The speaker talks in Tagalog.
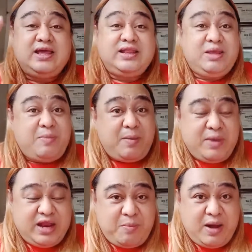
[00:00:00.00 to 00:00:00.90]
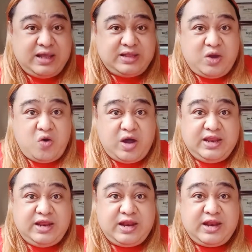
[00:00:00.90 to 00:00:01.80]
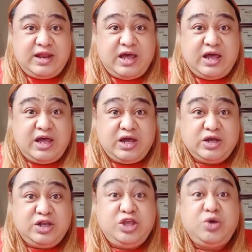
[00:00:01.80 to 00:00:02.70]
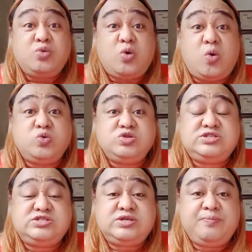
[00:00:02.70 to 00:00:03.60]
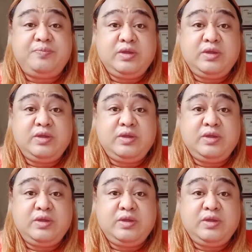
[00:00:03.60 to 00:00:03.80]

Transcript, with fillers: di ba may nabanggit ako kanina na Q codes?